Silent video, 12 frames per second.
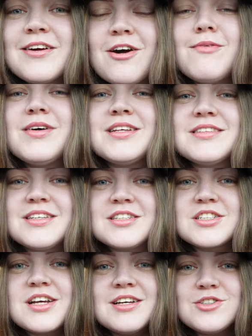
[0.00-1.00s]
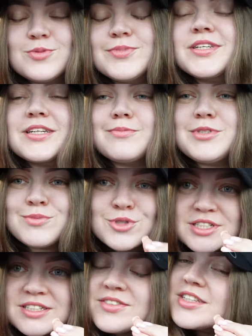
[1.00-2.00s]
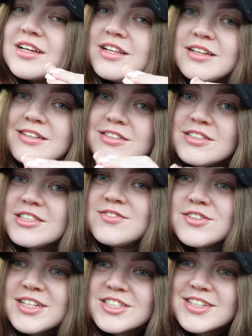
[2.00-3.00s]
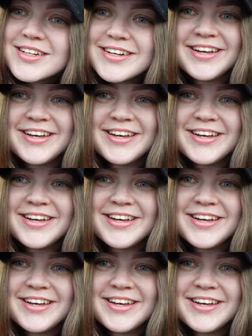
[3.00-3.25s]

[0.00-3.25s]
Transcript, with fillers: komentarz, subskrypcję, może nawet kliknijcie dzwoneczek.